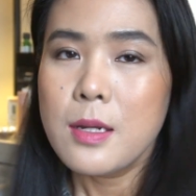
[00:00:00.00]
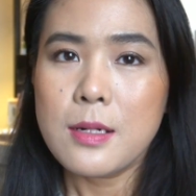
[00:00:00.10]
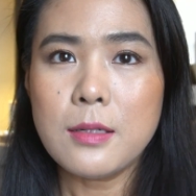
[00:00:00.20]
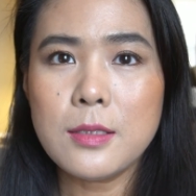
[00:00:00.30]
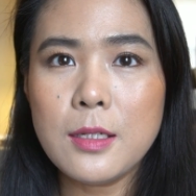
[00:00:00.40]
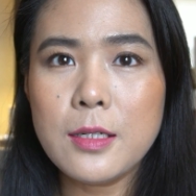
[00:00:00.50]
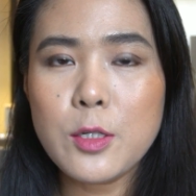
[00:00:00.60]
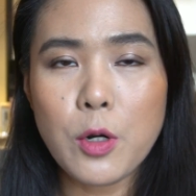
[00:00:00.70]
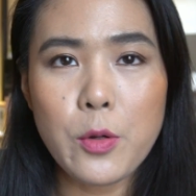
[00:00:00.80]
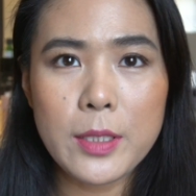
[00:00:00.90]
然后呢，一
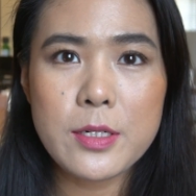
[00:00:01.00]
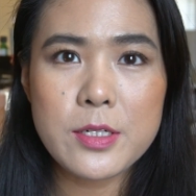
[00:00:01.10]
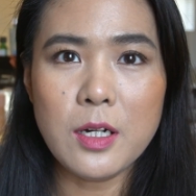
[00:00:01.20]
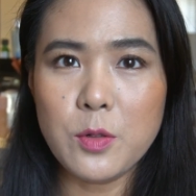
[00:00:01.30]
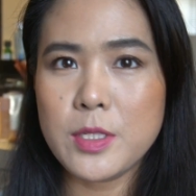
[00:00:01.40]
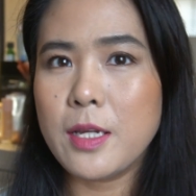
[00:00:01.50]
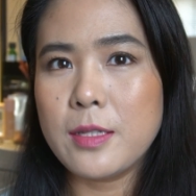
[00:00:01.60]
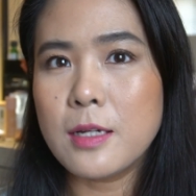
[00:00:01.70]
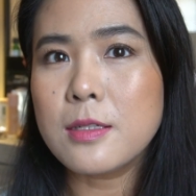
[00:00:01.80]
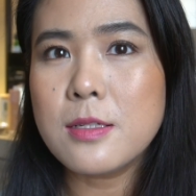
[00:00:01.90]
会儿回来的时候，我再给大
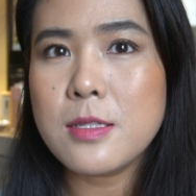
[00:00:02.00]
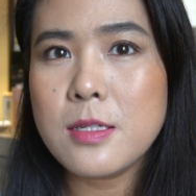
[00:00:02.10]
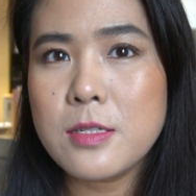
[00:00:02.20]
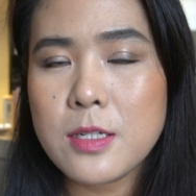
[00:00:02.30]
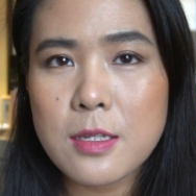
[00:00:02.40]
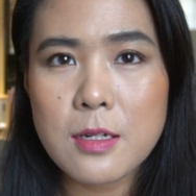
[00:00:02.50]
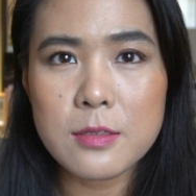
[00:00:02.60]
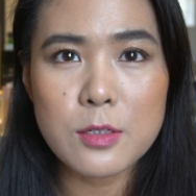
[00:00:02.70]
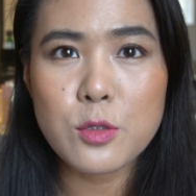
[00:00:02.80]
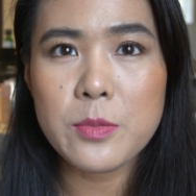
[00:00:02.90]
家更新这一个
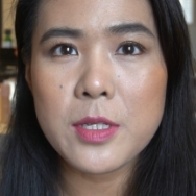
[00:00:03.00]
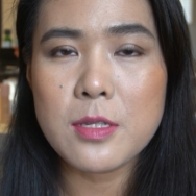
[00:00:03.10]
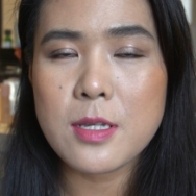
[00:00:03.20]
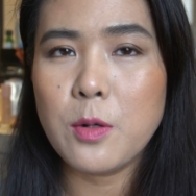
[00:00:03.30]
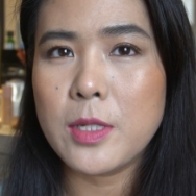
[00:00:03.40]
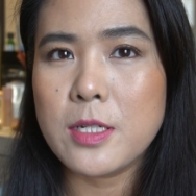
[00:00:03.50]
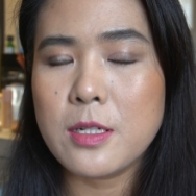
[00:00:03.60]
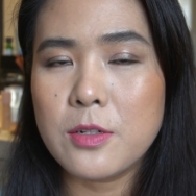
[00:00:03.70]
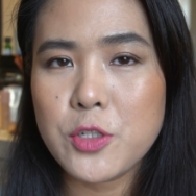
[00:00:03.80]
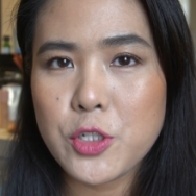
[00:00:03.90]
底妆品在我脸
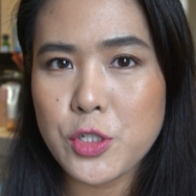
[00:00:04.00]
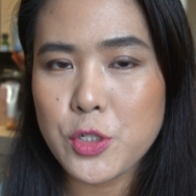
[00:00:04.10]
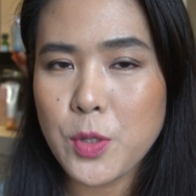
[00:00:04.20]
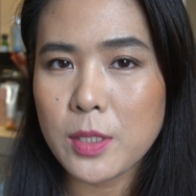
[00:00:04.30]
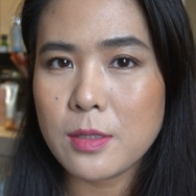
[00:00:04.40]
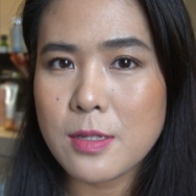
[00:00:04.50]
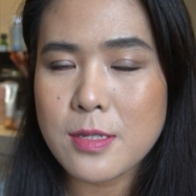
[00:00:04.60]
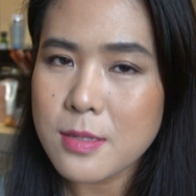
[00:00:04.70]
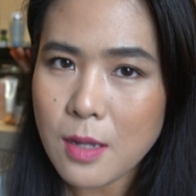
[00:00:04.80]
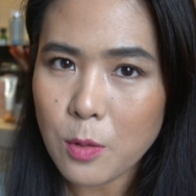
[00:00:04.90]
上持妆的
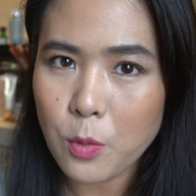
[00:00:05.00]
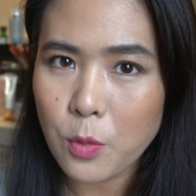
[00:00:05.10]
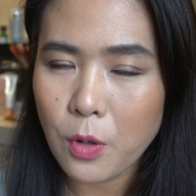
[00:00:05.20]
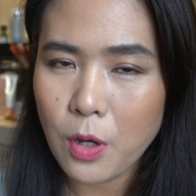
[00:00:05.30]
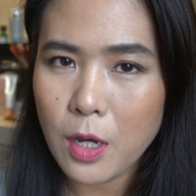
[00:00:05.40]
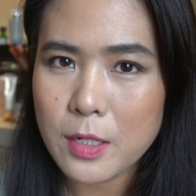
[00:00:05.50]
效果。